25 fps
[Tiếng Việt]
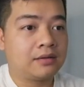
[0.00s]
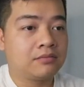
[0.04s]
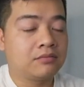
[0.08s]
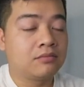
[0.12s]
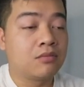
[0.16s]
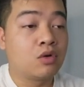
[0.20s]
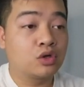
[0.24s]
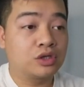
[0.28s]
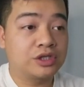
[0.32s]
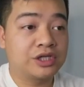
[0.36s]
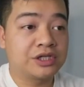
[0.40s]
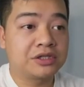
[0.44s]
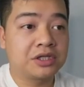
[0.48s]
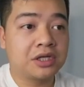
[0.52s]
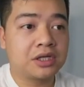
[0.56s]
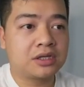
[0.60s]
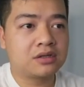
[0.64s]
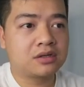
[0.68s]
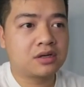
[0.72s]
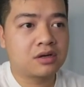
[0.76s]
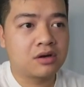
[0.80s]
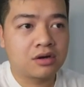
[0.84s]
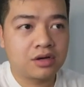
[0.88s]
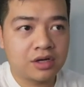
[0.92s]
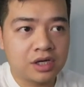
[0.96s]
một chi tiết
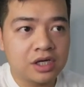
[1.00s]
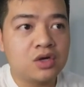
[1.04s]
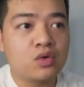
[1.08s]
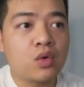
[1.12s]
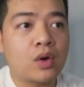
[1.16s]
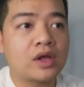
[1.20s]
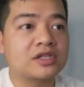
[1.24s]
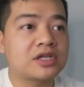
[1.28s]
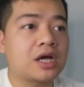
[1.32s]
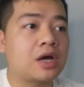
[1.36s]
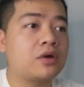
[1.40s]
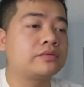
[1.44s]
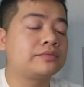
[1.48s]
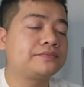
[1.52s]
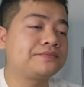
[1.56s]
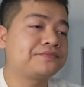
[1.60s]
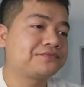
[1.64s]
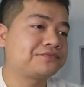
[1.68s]
cực kỳ quan trọng.